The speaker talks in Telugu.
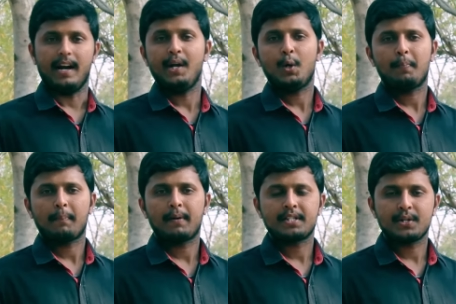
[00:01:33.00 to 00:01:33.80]
రెండో
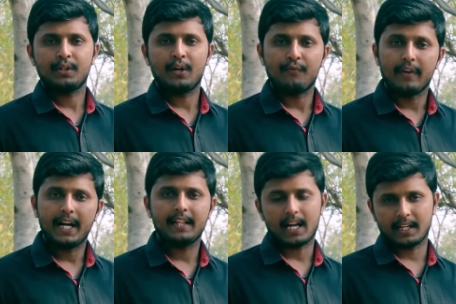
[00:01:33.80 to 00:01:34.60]
ప్రపంచ యుద్ధం
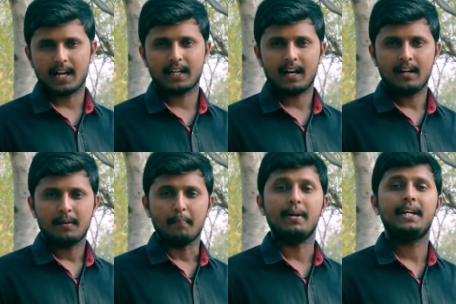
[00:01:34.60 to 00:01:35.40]
వేడి తగ్గాక
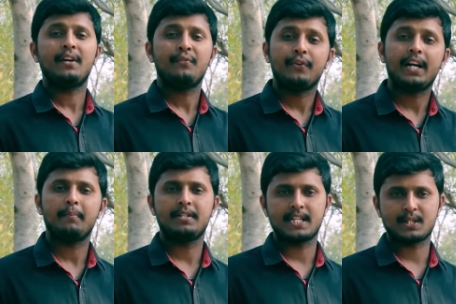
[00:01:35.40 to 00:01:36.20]
బ్రిటన్
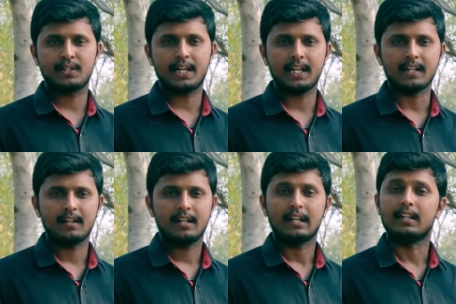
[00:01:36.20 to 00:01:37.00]
ఫ్రీడమ్ ఇచ్చేస్తుందని
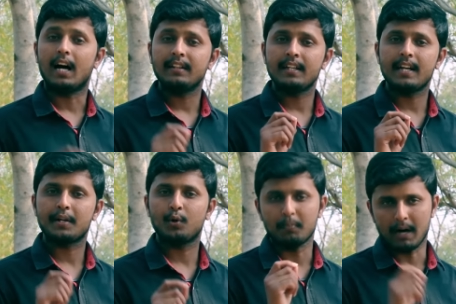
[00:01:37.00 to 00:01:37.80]
గాంధీ
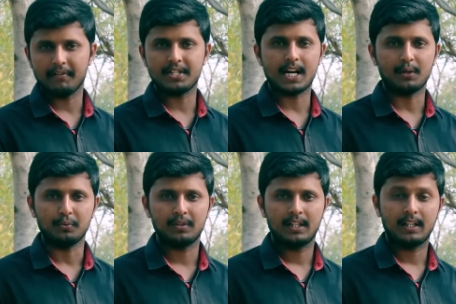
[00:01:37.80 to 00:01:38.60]
నెహ్రూలు భావించారు
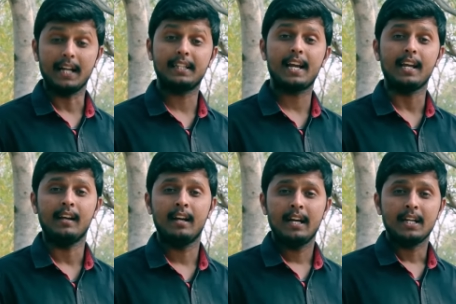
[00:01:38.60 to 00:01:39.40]
అయితే
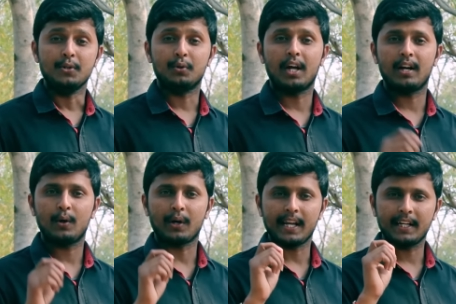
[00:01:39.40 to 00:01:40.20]

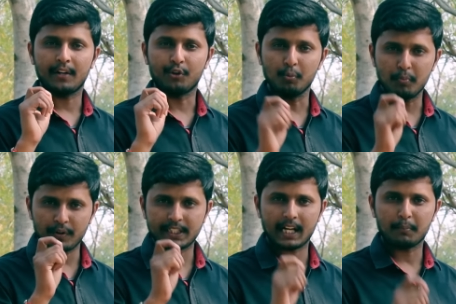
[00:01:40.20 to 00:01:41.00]
యుద్ధంలో రేగిన దుమ్ము
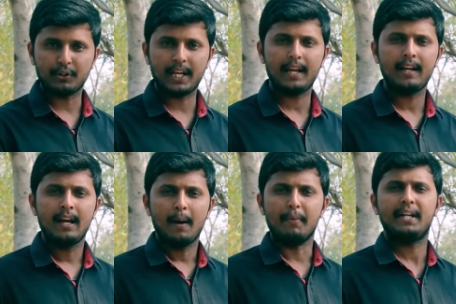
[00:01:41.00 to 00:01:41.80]
వదలకముందే
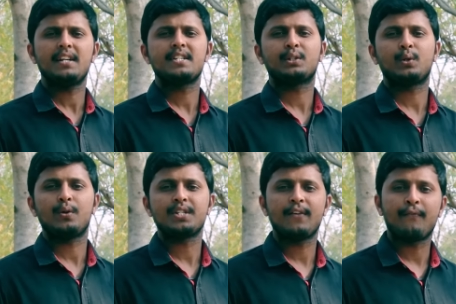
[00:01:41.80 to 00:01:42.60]
బ్రిటన్
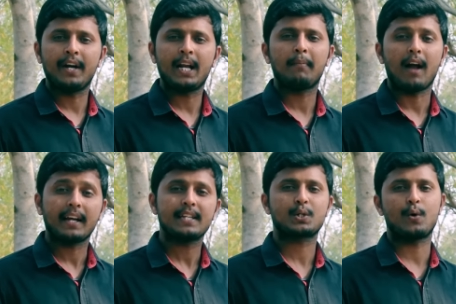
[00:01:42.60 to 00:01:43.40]
చేతుల్లోంచి ఫ్రీడమ్
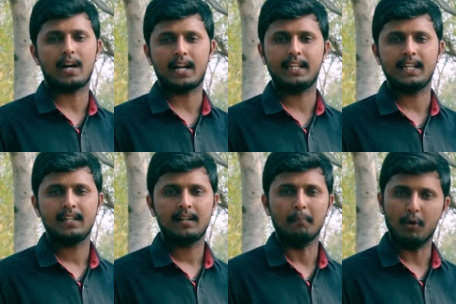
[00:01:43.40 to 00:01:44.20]
లాగేసుకోవాలన్నది
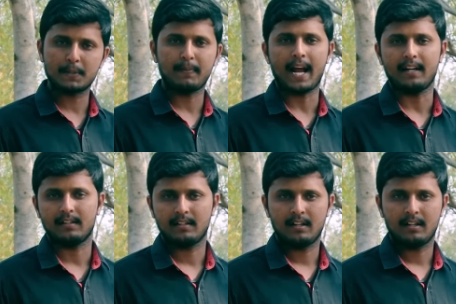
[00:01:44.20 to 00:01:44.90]
బోస్ ప్లాన్